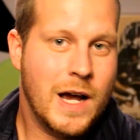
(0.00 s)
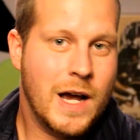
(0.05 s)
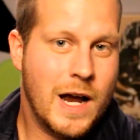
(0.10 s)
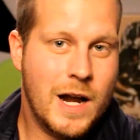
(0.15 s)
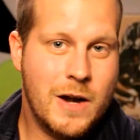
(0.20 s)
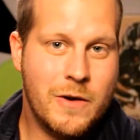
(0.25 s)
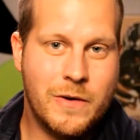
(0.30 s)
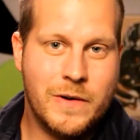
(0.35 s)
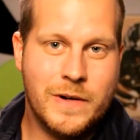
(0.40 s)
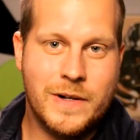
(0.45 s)

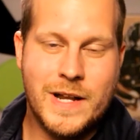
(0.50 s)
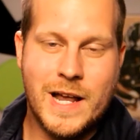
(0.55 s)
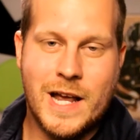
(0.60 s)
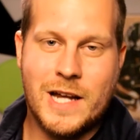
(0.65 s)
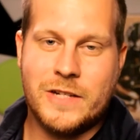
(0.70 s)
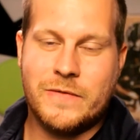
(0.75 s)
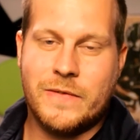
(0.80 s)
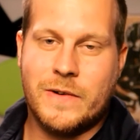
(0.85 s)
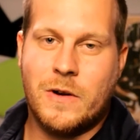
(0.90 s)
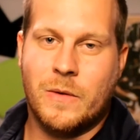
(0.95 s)
Hallo und
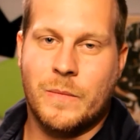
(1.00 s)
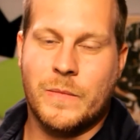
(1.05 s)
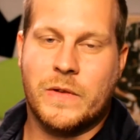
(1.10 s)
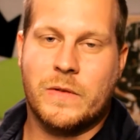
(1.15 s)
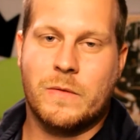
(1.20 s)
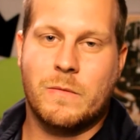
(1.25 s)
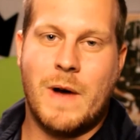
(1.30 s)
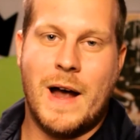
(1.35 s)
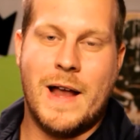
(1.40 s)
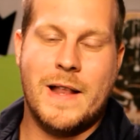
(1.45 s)
herzlich willkommen
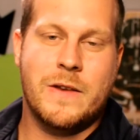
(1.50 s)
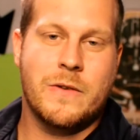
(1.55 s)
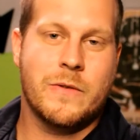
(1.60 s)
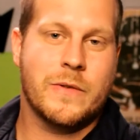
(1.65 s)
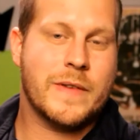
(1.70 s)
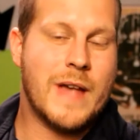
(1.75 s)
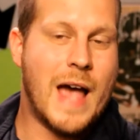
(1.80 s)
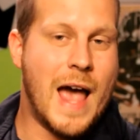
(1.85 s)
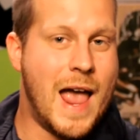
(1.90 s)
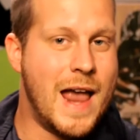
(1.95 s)
zu White
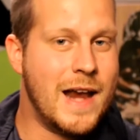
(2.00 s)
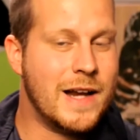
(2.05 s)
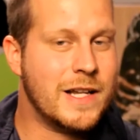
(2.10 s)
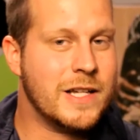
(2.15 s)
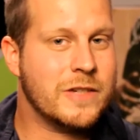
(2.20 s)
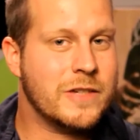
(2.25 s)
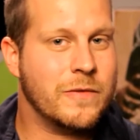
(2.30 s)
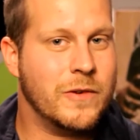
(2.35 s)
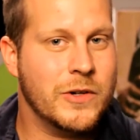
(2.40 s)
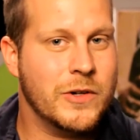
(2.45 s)
News.
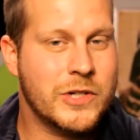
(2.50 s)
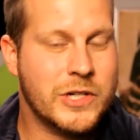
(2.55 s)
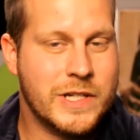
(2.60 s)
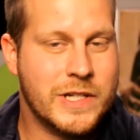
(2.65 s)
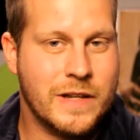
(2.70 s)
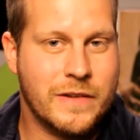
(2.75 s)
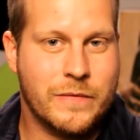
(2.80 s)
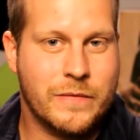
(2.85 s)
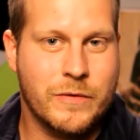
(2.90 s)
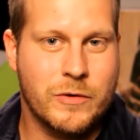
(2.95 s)
Eigentlich wollte
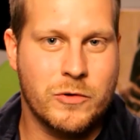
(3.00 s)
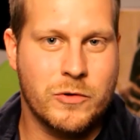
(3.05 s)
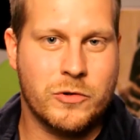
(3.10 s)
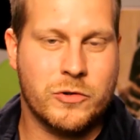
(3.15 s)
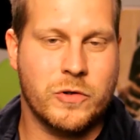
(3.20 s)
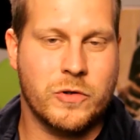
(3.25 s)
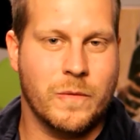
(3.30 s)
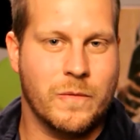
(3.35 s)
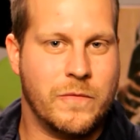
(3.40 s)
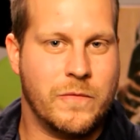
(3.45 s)
ich das Video
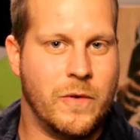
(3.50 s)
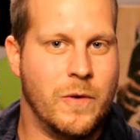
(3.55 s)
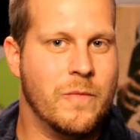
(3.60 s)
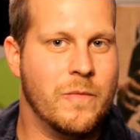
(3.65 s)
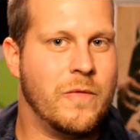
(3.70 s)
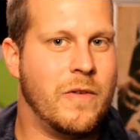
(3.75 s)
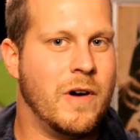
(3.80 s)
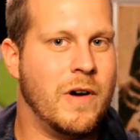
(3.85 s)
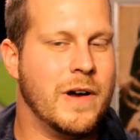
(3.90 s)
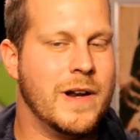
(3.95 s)
schon
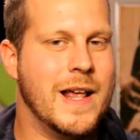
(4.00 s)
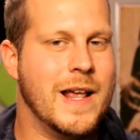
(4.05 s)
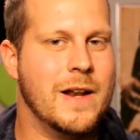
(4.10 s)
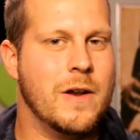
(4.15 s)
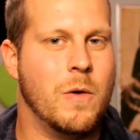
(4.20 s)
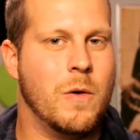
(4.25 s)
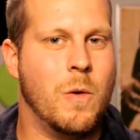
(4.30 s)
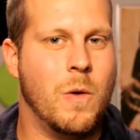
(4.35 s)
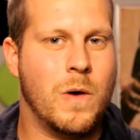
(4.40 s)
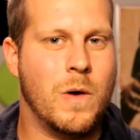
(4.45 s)
vorm
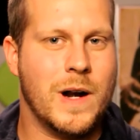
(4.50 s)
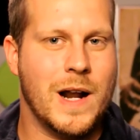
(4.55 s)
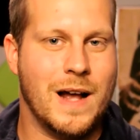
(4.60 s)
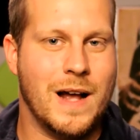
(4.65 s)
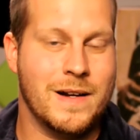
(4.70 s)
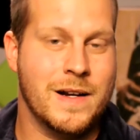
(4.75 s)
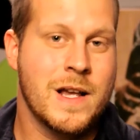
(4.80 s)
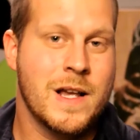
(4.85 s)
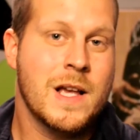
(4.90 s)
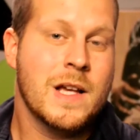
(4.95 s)
Wochenende
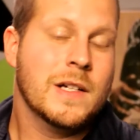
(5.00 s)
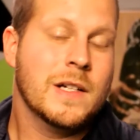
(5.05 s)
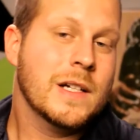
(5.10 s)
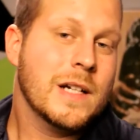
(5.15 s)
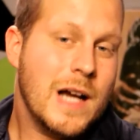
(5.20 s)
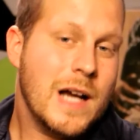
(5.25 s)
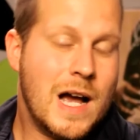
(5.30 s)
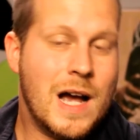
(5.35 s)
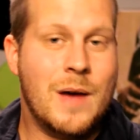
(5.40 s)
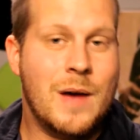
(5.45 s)
hochladen.
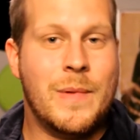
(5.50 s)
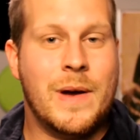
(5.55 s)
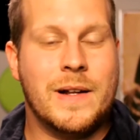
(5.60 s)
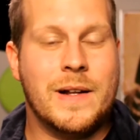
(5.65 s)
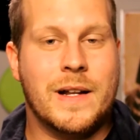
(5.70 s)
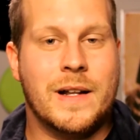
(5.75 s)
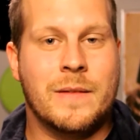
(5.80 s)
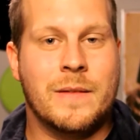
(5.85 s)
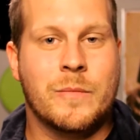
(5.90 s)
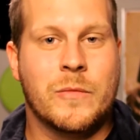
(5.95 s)
Aber
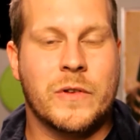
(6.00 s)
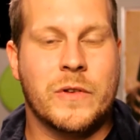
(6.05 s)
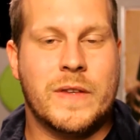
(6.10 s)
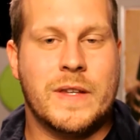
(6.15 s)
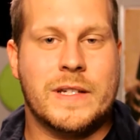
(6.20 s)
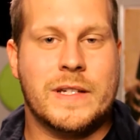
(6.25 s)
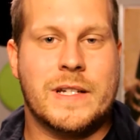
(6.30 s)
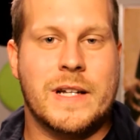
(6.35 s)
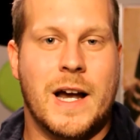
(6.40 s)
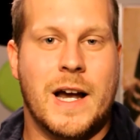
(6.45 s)
dann
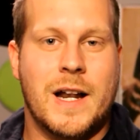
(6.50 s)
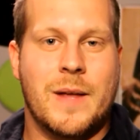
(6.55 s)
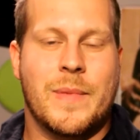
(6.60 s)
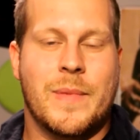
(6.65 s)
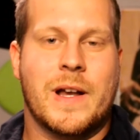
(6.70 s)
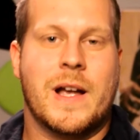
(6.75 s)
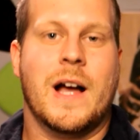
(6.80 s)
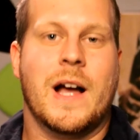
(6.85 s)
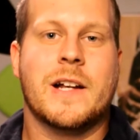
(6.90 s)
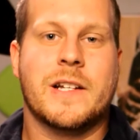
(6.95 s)
musste ich leider
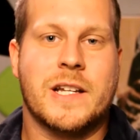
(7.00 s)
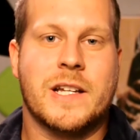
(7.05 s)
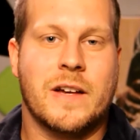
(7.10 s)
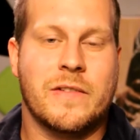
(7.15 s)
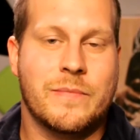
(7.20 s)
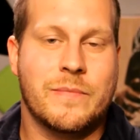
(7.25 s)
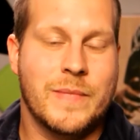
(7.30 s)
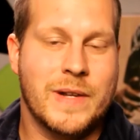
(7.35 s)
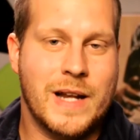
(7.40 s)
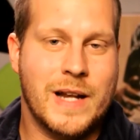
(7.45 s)

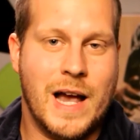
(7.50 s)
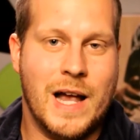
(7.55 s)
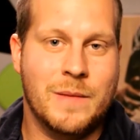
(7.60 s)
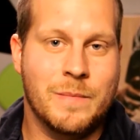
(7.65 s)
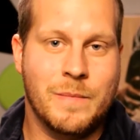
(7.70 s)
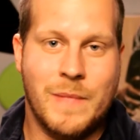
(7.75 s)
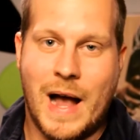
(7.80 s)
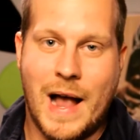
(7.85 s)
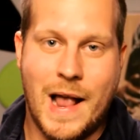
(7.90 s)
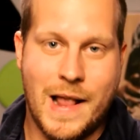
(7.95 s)
Bekanntschaft mit
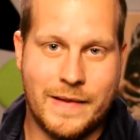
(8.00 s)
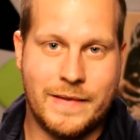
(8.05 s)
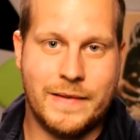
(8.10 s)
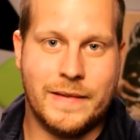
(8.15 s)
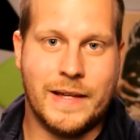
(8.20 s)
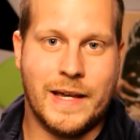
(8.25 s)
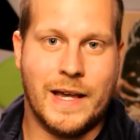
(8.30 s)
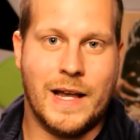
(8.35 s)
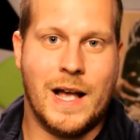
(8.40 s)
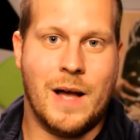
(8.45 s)
einem
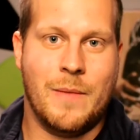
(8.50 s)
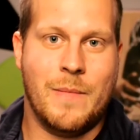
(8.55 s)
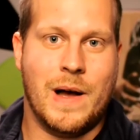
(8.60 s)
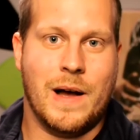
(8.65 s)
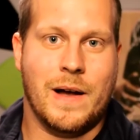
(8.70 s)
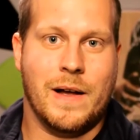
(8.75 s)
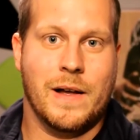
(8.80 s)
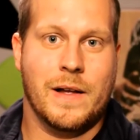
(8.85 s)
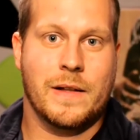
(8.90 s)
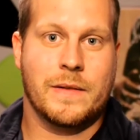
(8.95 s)
Eisenträger
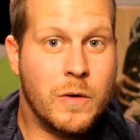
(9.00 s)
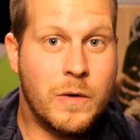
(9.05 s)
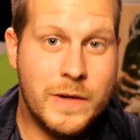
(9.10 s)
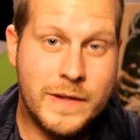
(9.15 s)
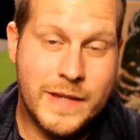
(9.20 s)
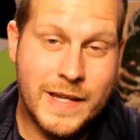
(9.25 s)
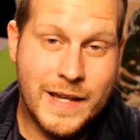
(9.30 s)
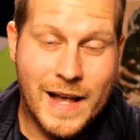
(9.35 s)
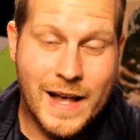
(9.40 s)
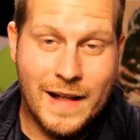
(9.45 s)
machen.
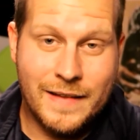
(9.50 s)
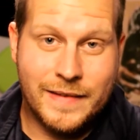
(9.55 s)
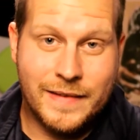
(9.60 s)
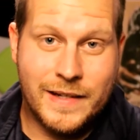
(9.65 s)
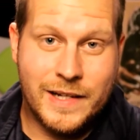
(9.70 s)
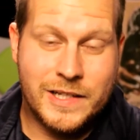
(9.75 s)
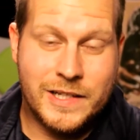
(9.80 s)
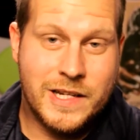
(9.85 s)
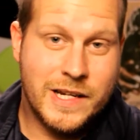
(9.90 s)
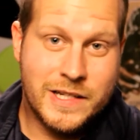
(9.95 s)
Und die
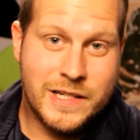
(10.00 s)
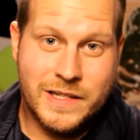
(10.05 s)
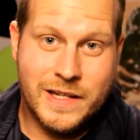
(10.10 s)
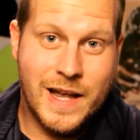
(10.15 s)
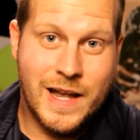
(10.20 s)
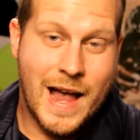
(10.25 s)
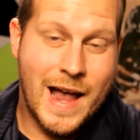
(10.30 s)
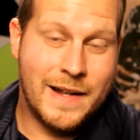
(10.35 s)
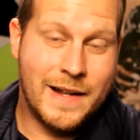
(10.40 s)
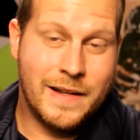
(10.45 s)
ganze
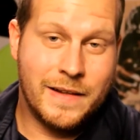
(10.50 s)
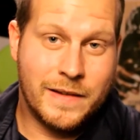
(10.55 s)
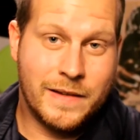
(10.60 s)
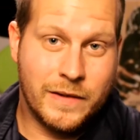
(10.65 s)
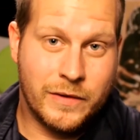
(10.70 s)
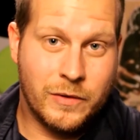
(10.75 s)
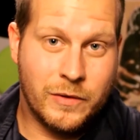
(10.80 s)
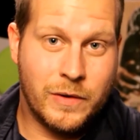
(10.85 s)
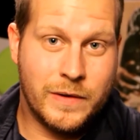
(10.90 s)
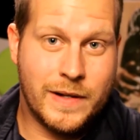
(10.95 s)
Geschichte
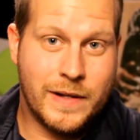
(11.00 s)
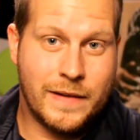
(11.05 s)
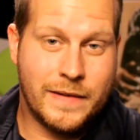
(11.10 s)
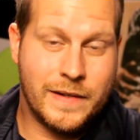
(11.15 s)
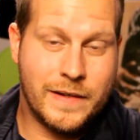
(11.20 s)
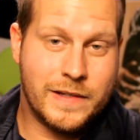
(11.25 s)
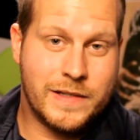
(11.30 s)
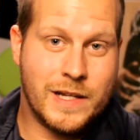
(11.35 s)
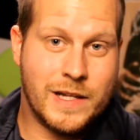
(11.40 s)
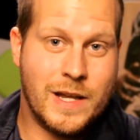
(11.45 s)
endete so,
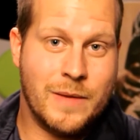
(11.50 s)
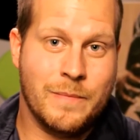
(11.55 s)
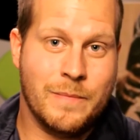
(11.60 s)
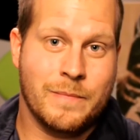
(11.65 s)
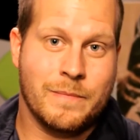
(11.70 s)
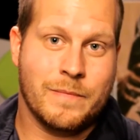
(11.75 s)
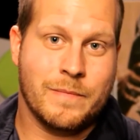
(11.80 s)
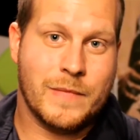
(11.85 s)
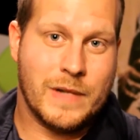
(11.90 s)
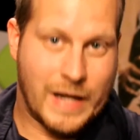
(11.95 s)
dass ich
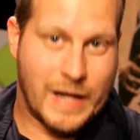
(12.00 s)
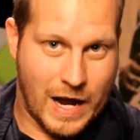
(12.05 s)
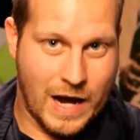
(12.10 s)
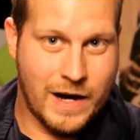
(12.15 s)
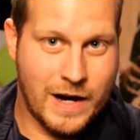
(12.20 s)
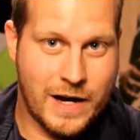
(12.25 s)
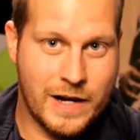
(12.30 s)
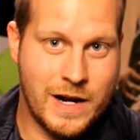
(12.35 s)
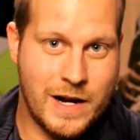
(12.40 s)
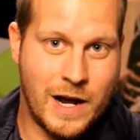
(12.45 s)
im
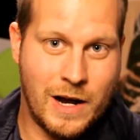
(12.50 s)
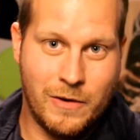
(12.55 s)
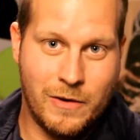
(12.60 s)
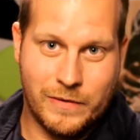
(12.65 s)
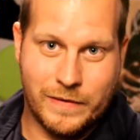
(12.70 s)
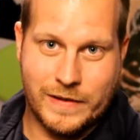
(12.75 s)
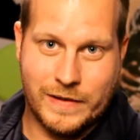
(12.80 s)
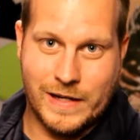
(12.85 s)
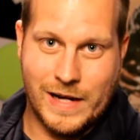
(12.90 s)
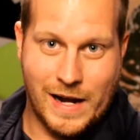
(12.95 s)

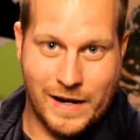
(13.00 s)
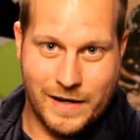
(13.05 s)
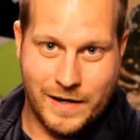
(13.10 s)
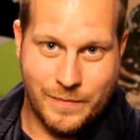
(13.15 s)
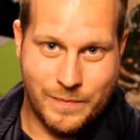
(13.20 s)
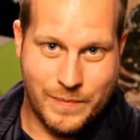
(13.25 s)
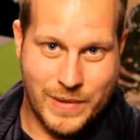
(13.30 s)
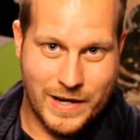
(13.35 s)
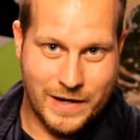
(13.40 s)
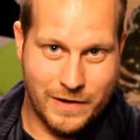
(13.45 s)
Krankenhaus
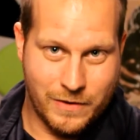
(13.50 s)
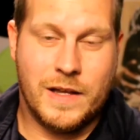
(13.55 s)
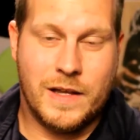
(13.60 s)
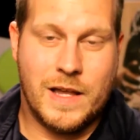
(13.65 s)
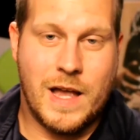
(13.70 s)
gelandet bin.